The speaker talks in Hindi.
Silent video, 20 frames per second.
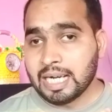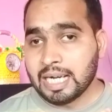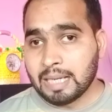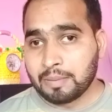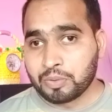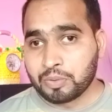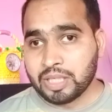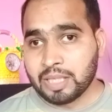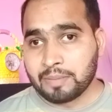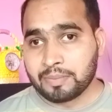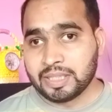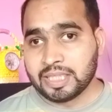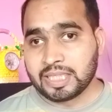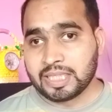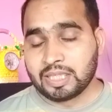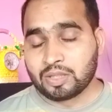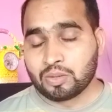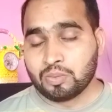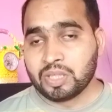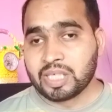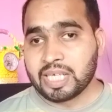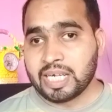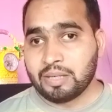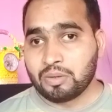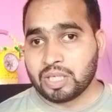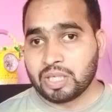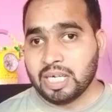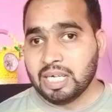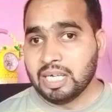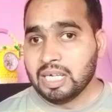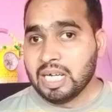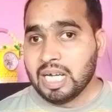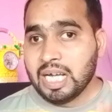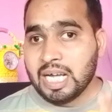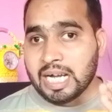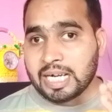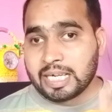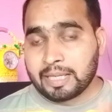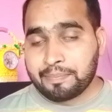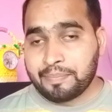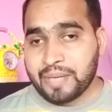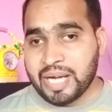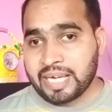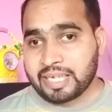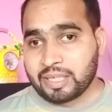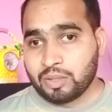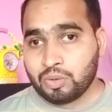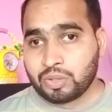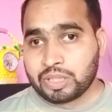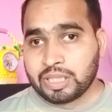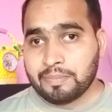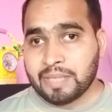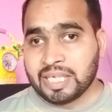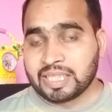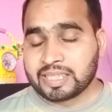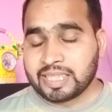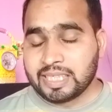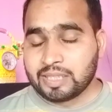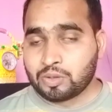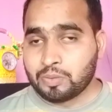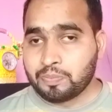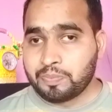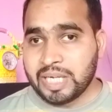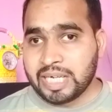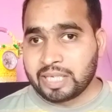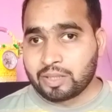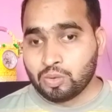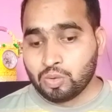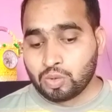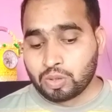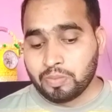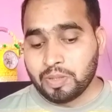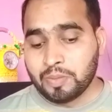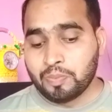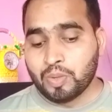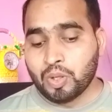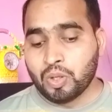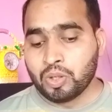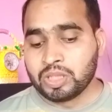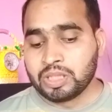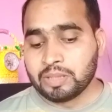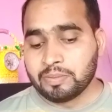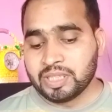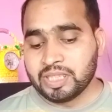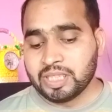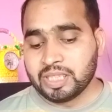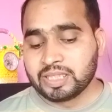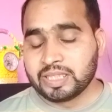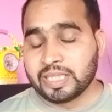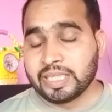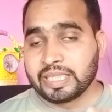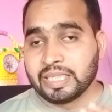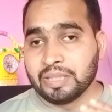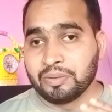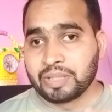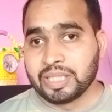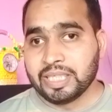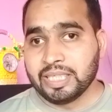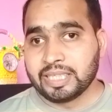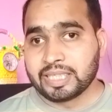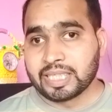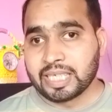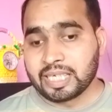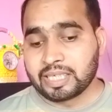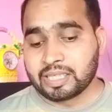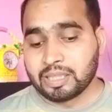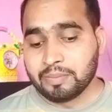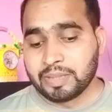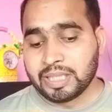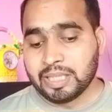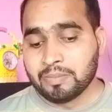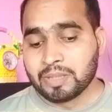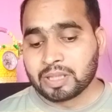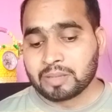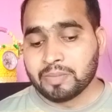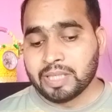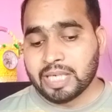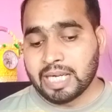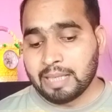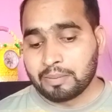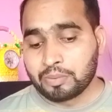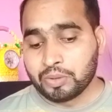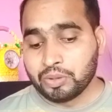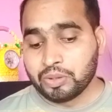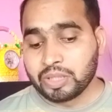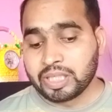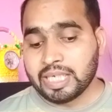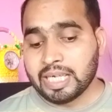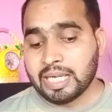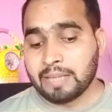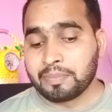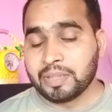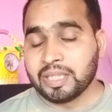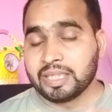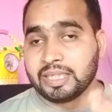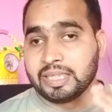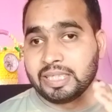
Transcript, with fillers: आपको यहाँ पर देखने को मिल रहा होगा अगर बैक लुक की बात करें तो बैक लुक भी बहुत ज़बरदस्त जबरदस्त है क्योंकि इतना कम कीमत में आपको जो कि यहाँ पे